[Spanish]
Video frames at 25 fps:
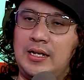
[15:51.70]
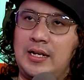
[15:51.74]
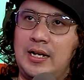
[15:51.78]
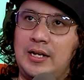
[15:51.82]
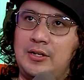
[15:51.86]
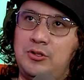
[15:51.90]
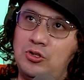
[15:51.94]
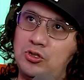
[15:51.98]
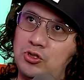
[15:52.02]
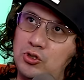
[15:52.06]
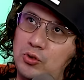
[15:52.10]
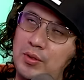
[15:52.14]
y
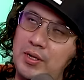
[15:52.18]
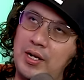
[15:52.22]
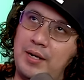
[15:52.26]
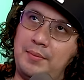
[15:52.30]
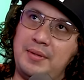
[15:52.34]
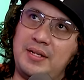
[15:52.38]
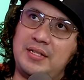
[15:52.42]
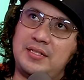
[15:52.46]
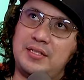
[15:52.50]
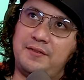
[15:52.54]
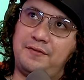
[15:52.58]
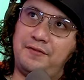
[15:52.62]
yo estuve en la
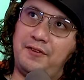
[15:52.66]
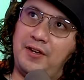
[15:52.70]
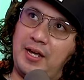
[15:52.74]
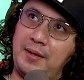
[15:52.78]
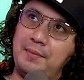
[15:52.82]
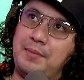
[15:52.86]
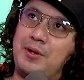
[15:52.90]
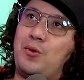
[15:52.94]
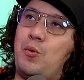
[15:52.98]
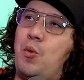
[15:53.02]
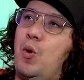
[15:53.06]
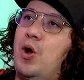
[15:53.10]
Mix
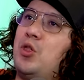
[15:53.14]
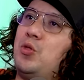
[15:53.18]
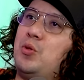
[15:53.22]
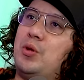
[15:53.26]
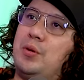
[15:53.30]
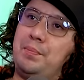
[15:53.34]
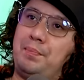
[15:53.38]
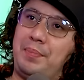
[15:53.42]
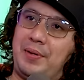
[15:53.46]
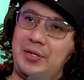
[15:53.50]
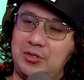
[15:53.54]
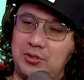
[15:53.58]
FM cuando
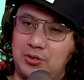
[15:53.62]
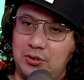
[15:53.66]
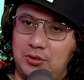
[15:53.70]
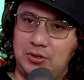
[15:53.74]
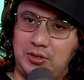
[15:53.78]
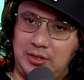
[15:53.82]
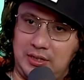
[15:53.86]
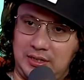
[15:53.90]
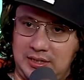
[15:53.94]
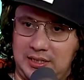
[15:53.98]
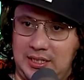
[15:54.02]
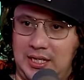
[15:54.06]

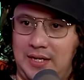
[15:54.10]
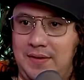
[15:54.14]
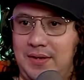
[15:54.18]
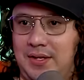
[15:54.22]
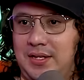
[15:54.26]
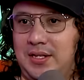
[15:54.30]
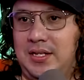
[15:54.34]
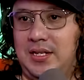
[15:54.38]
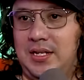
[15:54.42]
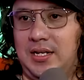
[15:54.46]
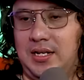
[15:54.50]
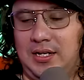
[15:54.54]
empezó, que
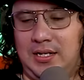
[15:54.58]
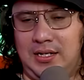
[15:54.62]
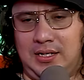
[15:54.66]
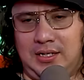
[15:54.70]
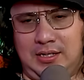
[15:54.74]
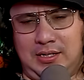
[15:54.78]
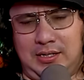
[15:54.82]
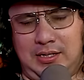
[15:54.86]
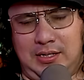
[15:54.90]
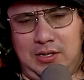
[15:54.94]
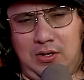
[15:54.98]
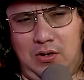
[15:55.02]
estaba
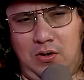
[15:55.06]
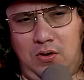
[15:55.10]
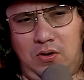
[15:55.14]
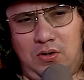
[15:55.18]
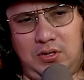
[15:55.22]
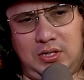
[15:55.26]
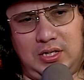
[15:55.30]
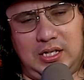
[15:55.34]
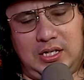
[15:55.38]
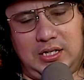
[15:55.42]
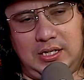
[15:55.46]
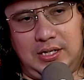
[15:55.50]
DJ
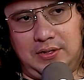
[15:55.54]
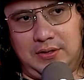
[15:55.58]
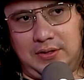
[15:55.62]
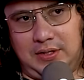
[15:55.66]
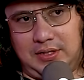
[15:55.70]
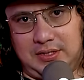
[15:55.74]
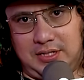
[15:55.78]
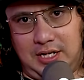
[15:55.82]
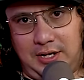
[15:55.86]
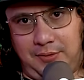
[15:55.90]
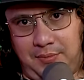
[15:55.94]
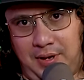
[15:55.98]
Loki, creo
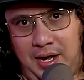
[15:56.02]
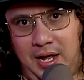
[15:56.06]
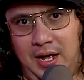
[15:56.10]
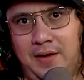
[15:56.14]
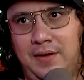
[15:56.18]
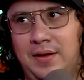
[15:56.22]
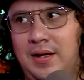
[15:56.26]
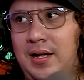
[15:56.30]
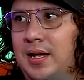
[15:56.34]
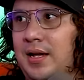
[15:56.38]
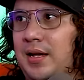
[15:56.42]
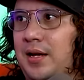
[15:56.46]
que se
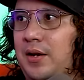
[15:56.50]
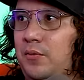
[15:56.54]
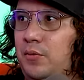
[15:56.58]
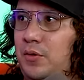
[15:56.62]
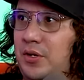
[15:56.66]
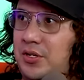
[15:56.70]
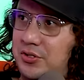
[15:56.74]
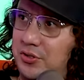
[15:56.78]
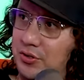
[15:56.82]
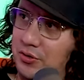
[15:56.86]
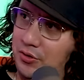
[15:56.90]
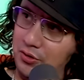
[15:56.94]
llamaba,
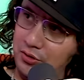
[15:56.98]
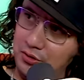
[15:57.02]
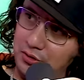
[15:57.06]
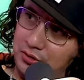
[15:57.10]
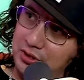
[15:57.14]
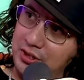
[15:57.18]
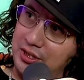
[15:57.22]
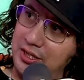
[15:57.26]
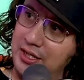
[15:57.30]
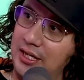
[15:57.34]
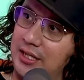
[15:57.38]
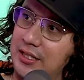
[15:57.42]
Wilson
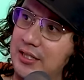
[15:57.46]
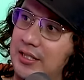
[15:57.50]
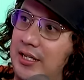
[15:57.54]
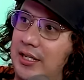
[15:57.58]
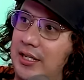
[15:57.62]
Godoy, que era el